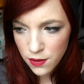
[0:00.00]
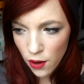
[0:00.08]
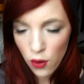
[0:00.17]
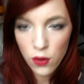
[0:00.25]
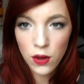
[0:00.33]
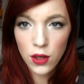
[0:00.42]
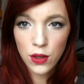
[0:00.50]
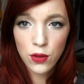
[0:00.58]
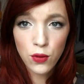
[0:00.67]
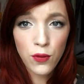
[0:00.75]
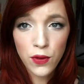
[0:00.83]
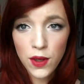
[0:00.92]
auch äh,
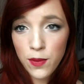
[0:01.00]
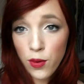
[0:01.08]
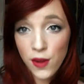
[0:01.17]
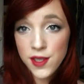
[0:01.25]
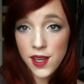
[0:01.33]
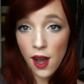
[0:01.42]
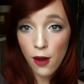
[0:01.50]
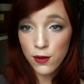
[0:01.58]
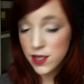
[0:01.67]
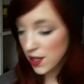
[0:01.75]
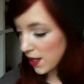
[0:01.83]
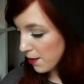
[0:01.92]
nur für den Bronzer
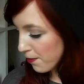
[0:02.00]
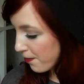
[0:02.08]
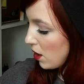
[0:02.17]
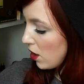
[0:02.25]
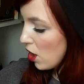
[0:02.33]
ausgeben.